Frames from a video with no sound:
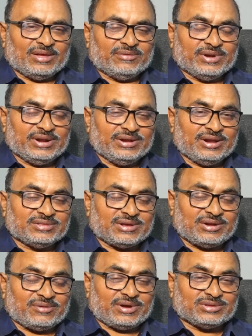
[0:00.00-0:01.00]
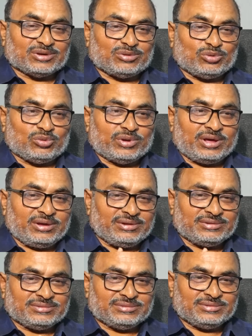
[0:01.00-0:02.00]
వెళ్ళిన తర్వాత కూడా
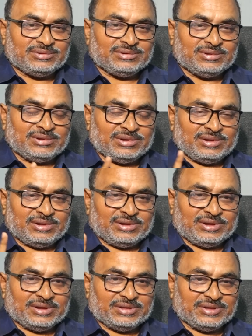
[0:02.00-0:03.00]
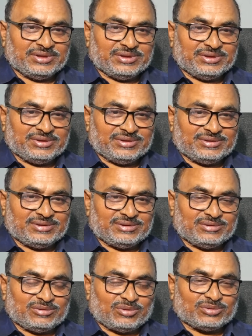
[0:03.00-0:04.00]
ఇది
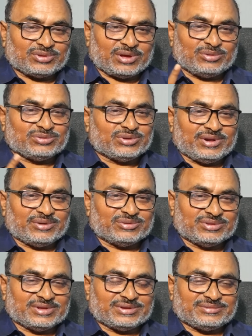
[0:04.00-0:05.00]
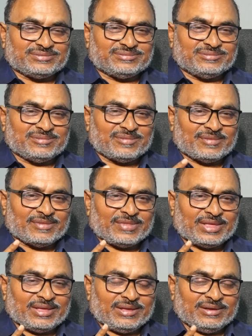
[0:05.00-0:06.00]
కొనసాగుతూనే ఉంది
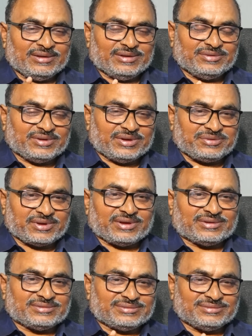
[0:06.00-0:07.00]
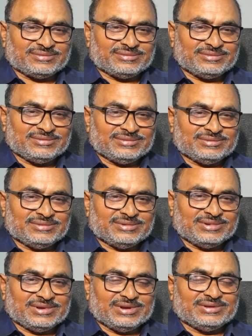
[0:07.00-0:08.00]
ఈ చర్చ
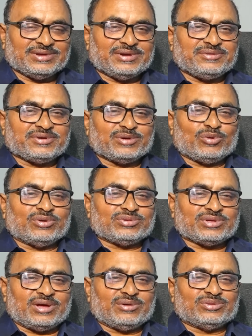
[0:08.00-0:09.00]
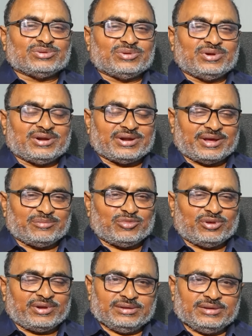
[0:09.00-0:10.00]
ఈ చర్చ కొనసాగుతున్న
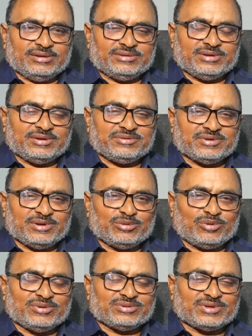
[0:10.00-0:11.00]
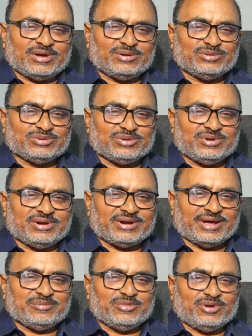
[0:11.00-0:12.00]
టైంలోనే ఈ చర్చలు కొనసాగుతున్న
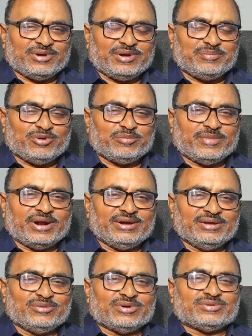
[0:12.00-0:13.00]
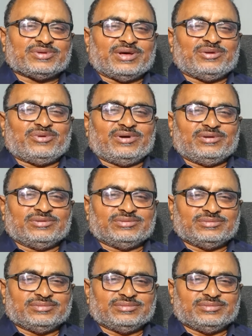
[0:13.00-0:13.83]
టైంలోనే ఇప్పుడు మళ్ళీ ఒకసారి వాళ్ళు